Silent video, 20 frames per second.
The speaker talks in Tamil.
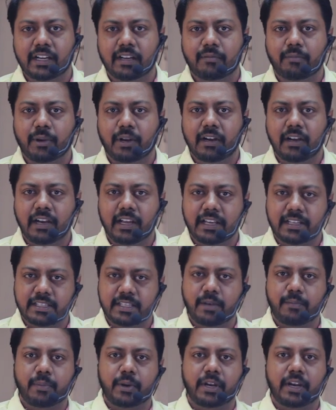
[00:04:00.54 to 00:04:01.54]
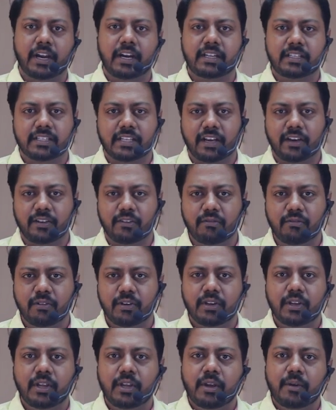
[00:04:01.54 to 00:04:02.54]
இருக்க பல் லேசாக பின்னாடி சாயும்
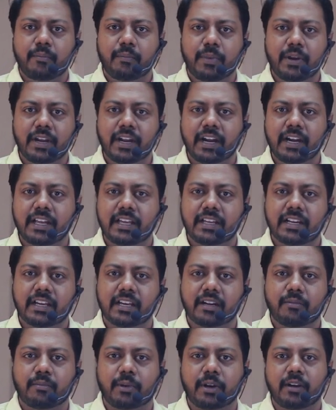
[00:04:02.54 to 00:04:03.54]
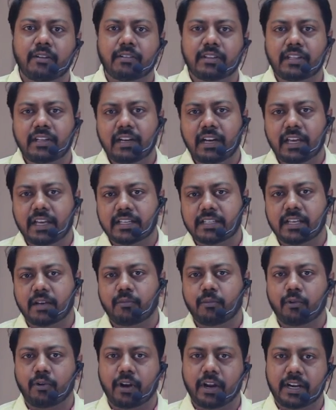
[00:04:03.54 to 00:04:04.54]
பின்னாடி இருக்கிற பல்லு வந்து
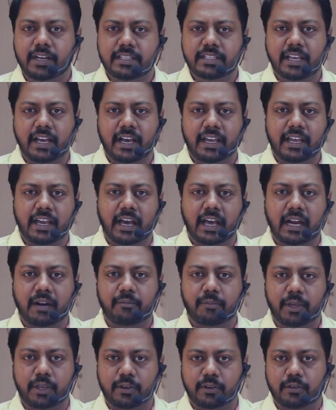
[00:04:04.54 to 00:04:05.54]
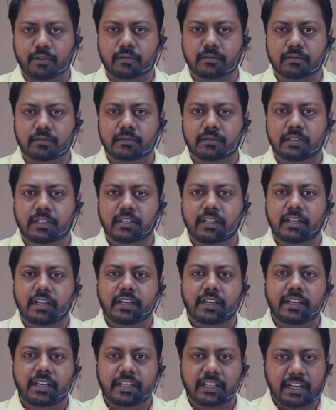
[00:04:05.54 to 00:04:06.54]
லேசாக முன்னாடி சாய ஆரம்பிக்கும்
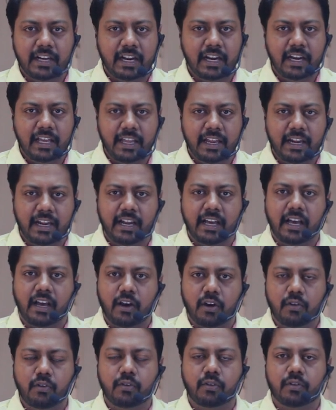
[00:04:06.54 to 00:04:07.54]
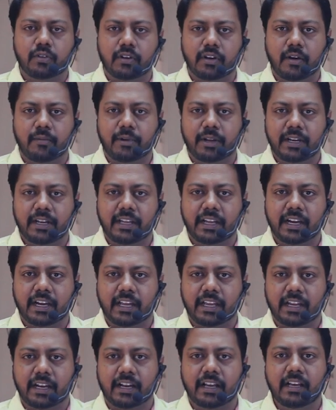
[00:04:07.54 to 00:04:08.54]
இதனால என்ன ஆகும் அப்படின்னு
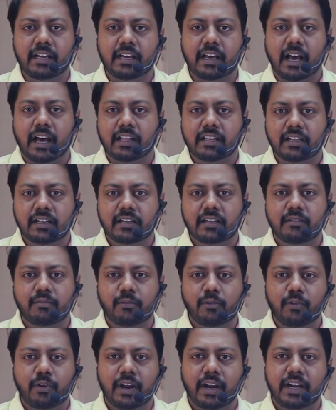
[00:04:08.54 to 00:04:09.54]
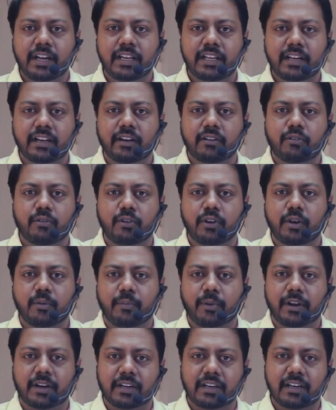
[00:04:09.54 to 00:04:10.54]
கேட்டீங்கன்னா அதற்கு முன்னாடி இருக்கக்கூடிய
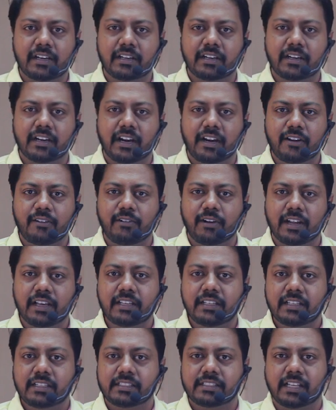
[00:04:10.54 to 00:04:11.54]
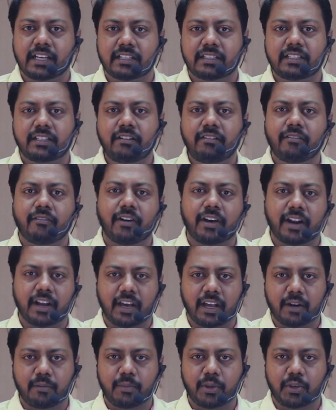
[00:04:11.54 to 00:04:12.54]
பற்களுக்கு நடுவில் சந்து வர
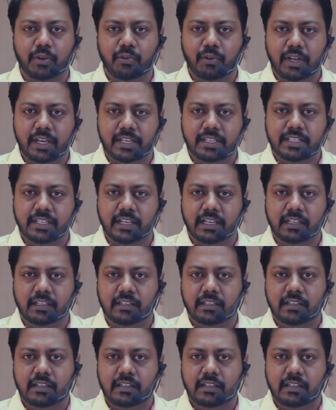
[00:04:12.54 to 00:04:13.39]
ஆரம்பிக்கும் லேசா